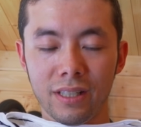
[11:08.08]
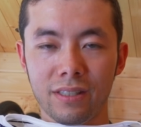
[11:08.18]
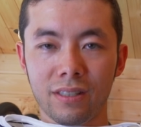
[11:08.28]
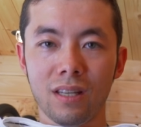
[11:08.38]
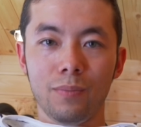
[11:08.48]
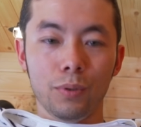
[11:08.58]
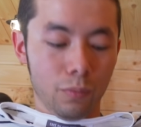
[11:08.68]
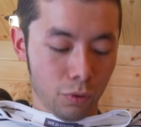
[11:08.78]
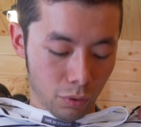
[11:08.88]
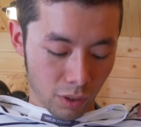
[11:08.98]
シャツタイプの
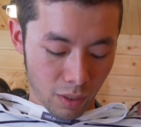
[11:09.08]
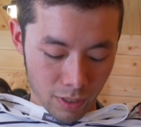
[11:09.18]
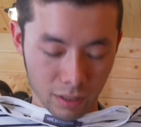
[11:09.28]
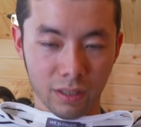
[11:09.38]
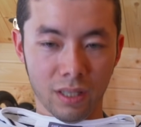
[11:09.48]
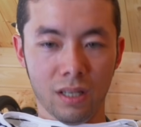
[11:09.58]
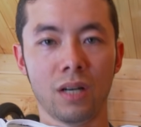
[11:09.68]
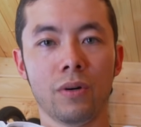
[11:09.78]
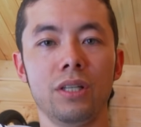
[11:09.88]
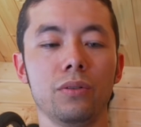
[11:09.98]
ものとかもあって、
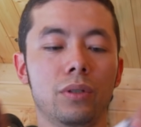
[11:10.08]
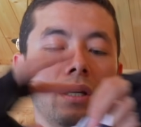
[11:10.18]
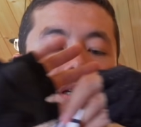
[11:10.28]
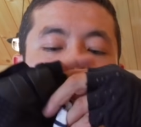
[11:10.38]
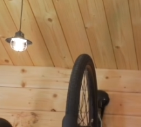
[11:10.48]
可愛いよね。